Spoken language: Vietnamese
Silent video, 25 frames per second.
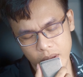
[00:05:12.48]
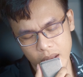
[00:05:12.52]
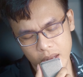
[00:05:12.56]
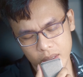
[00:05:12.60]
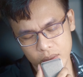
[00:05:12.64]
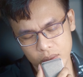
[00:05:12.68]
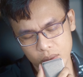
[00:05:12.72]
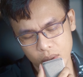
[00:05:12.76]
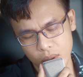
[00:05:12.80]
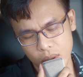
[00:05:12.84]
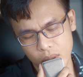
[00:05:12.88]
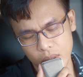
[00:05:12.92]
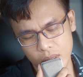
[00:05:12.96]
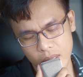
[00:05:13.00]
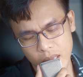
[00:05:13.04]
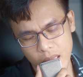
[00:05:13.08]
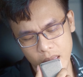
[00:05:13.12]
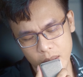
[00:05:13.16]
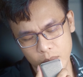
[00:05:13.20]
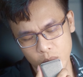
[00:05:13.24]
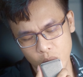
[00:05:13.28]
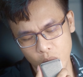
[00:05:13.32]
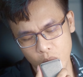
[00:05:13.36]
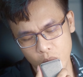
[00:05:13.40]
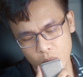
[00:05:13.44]
và rồi
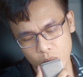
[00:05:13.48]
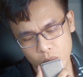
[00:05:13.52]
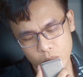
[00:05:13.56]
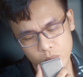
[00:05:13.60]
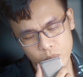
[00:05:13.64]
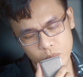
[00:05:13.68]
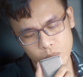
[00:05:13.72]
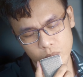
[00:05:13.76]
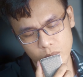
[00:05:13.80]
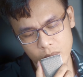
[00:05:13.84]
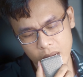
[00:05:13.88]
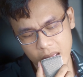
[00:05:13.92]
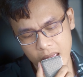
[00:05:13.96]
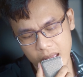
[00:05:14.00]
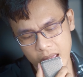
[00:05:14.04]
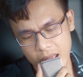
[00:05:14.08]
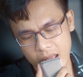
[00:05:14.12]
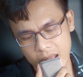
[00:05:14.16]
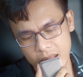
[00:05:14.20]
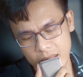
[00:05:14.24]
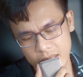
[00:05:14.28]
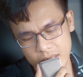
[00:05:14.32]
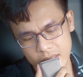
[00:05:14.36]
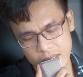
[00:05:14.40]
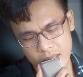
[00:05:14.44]
em cũng
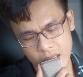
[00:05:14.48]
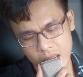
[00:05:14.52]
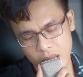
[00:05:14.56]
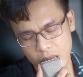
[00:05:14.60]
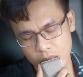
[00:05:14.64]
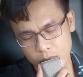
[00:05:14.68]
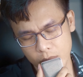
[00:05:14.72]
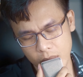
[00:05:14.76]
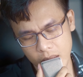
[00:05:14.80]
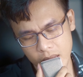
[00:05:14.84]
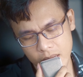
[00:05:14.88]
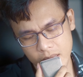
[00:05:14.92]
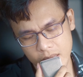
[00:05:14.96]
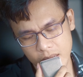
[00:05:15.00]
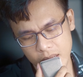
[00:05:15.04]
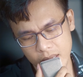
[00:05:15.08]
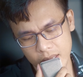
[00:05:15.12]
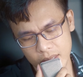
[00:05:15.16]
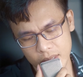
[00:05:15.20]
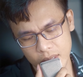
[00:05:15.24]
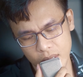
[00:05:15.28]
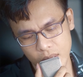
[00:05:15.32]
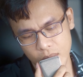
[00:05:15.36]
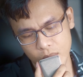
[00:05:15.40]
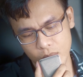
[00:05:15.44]
đã say bên
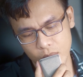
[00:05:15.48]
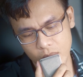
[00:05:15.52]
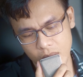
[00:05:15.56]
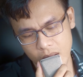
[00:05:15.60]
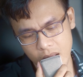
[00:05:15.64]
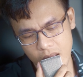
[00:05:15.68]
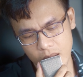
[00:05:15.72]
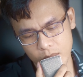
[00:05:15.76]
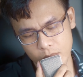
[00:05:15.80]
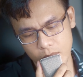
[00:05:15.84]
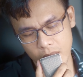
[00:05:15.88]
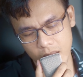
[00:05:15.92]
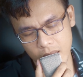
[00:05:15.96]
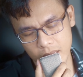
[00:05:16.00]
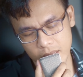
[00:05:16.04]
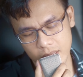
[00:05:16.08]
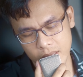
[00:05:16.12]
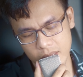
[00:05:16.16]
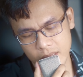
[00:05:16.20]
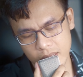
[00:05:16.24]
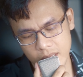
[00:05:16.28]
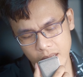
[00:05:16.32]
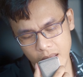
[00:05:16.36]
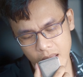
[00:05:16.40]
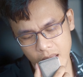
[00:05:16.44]
ly rượu nước mắt
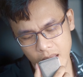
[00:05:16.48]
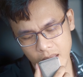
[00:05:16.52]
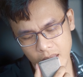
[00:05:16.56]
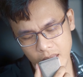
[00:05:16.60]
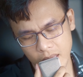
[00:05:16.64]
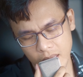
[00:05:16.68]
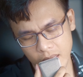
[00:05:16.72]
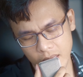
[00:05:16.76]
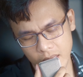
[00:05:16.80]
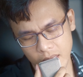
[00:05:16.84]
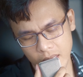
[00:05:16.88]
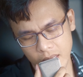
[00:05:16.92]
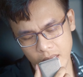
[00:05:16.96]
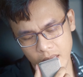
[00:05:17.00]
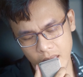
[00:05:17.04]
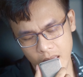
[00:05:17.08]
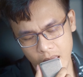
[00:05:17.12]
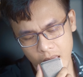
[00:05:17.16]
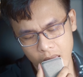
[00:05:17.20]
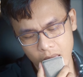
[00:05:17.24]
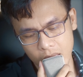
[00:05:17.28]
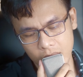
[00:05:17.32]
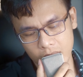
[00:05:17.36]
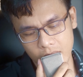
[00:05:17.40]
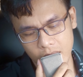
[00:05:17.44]
cay
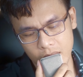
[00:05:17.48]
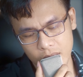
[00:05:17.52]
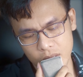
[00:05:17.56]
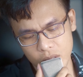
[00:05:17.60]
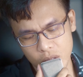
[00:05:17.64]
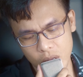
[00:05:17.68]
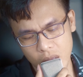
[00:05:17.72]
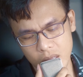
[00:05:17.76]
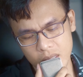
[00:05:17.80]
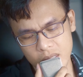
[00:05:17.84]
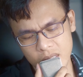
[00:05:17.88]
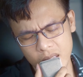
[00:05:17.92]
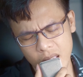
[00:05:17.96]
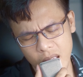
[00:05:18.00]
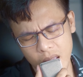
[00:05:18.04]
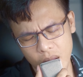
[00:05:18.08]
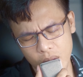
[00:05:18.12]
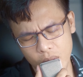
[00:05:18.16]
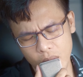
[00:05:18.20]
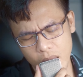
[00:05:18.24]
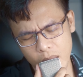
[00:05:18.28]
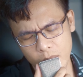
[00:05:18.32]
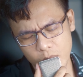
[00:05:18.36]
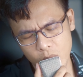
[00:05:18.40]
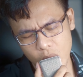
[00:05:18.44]
từng chót
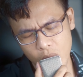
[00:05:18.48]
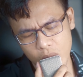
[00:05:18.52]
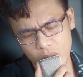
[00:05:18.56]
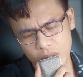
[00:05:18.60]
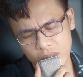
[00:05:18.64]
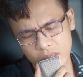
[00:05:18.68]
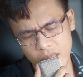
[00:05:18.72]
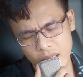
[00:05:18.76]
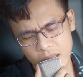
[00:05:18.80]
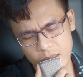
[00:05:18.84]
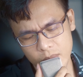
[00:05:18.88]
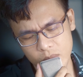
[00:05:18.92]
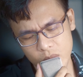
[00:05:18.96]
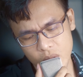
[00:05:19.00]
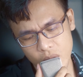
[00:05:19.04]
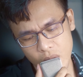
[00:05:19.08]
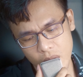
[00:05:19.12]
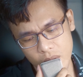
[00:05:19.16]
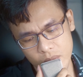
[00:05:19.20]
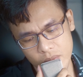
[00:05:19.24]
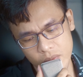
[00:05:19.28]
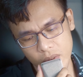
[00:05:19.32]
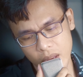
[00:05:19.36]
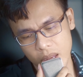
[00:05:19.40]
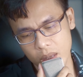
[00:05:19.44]
trao em con tim
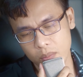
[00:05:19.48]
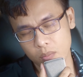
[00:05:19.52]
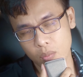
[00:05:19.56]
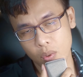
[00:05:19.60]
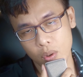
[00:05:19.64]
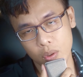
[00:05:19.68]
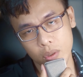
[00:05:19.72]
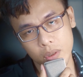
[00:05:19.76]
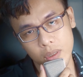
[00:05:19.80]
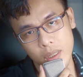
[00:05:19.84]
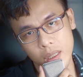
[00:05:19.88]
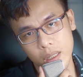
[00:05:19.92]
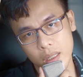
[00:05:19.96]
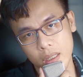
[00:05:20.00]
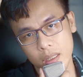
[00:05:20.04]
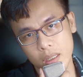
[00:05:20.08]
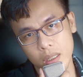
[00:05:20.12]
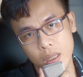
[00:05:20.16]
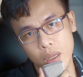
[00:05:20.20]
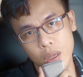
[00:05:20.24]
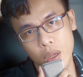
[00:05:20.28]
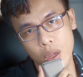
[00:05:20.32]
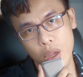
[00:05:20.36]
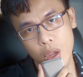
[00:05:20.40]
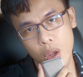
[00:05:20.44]
trọn vẹn một tình
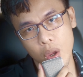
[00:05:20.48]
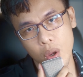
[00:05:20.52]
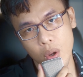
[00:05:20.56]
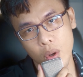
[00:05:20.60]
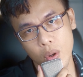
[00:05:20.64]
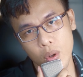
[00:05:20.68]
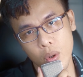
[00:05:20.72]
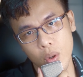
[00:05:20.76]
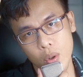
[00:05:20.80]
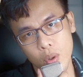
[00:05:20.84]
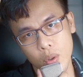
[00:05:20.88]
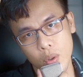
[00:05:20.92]
yêu